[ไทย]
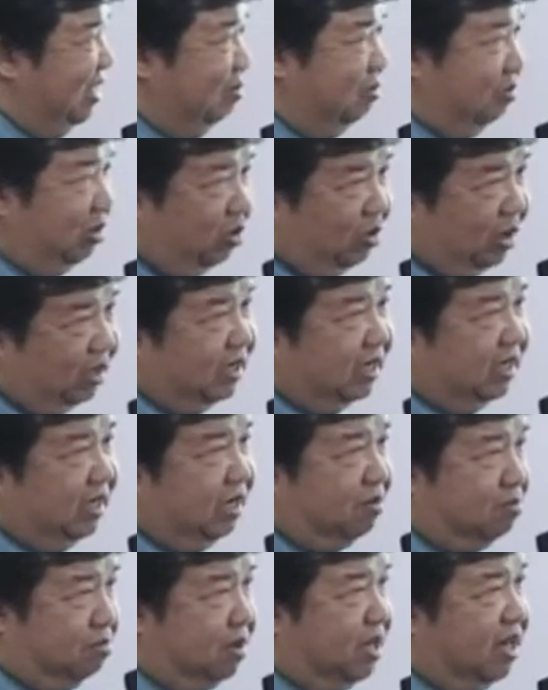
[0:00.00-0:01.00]
เพราะว่าถ้า
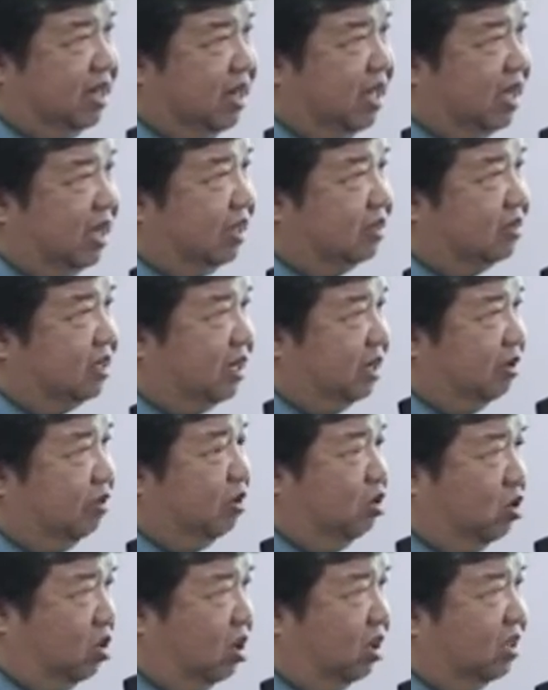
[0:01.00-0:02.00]
เกิดมีเนี่ยถ้าเกิด
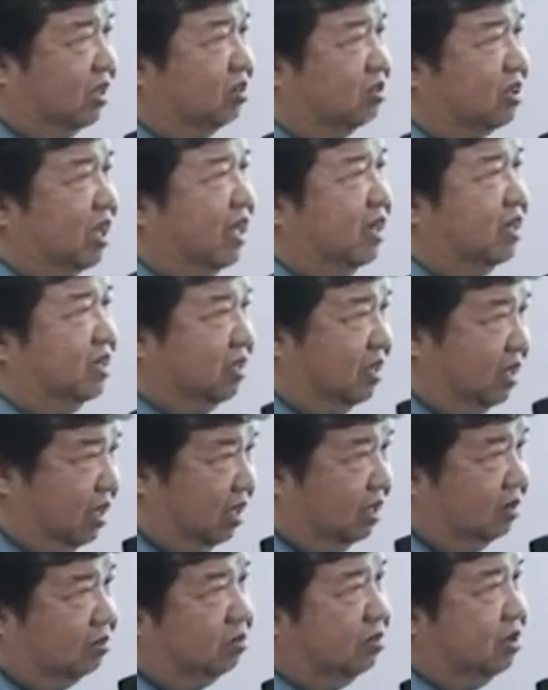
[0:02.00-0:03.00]
ว่าองค์กรของท่าน
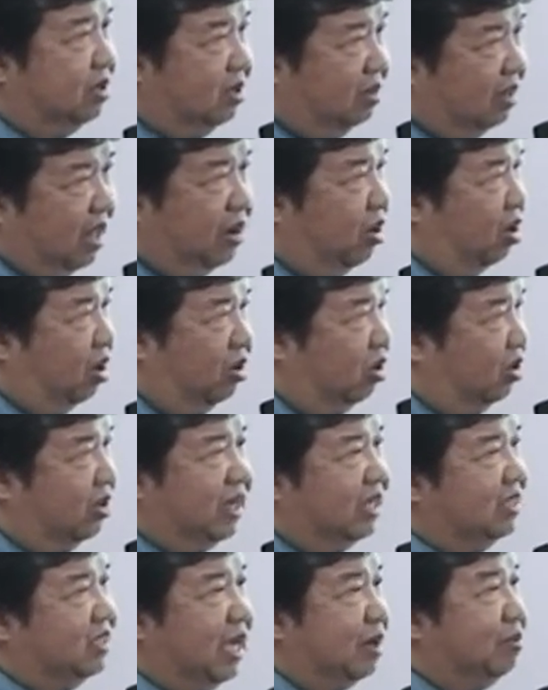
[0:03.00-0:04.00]
มีแน่นอนลด
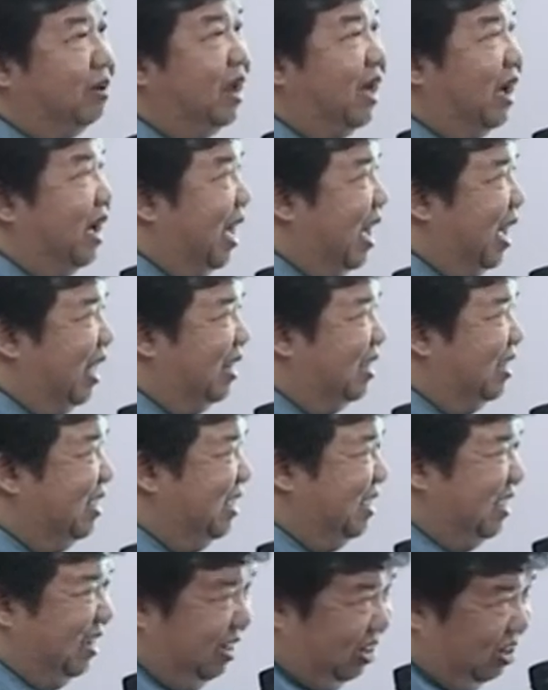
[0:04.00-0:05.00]
การใช้พลังงาน
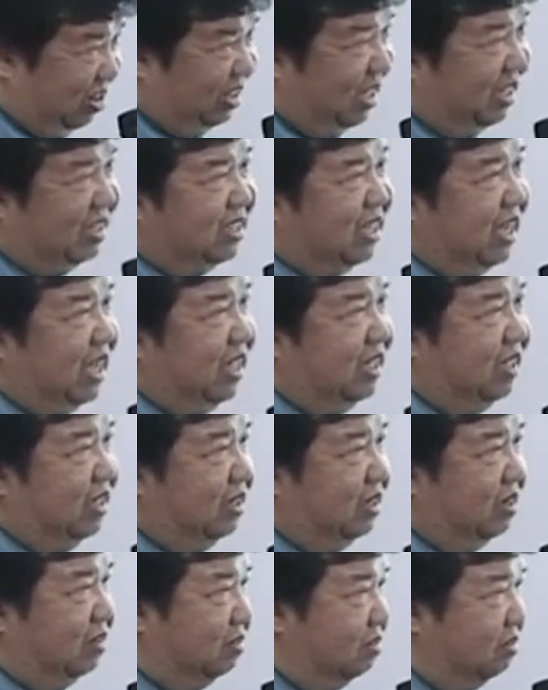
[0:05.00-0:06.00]
ลดการใช้
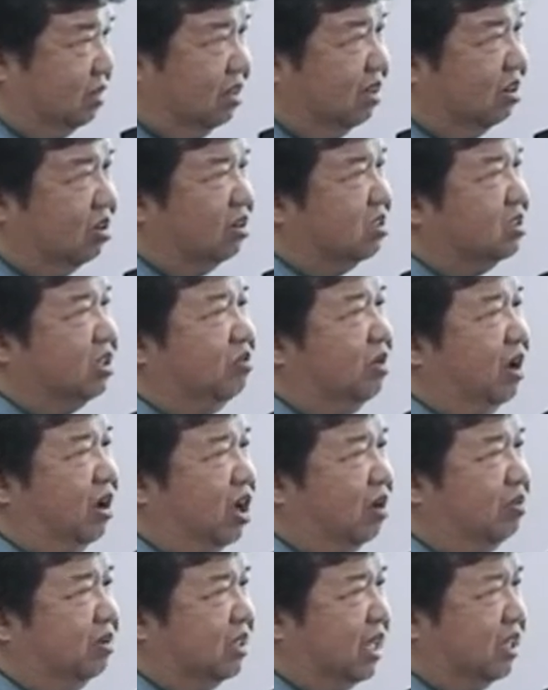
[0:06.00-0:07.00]
เรื่องของสิ่งแวด
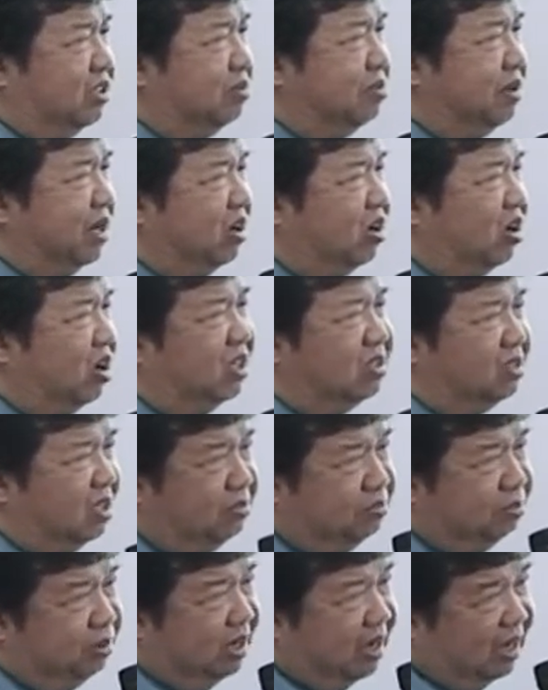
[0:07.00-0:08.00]
ล้อมต่างๆที่เป็นข้อสิ้
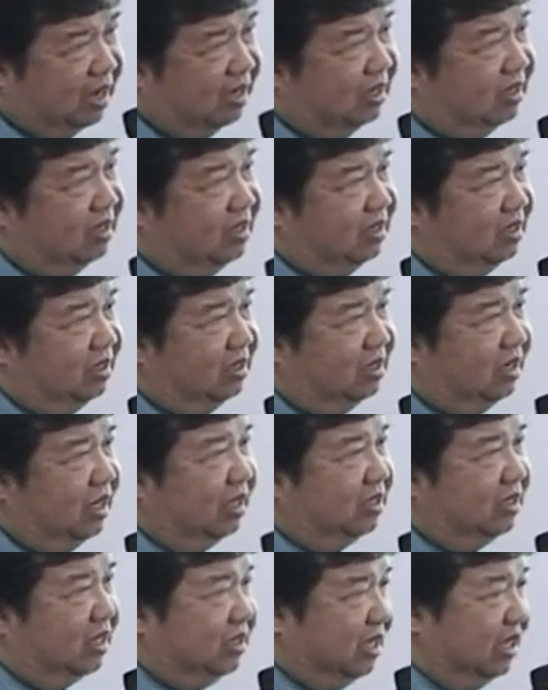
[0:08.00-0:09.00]
นเปลือง
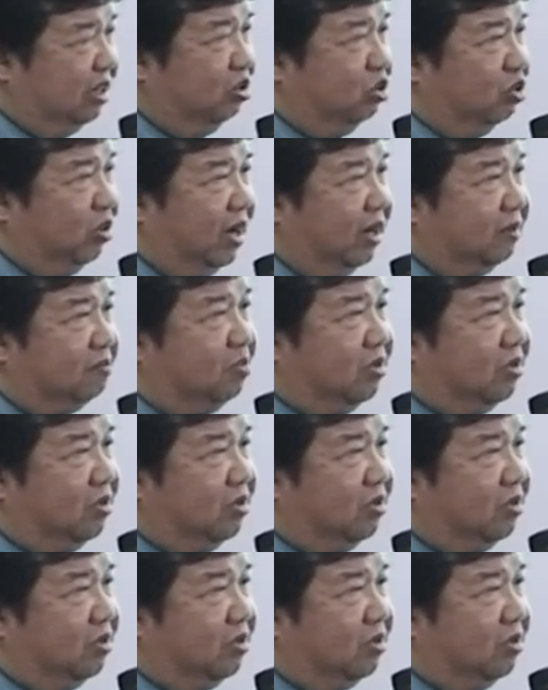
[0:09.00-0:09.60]
นะท่านคิดดูว่า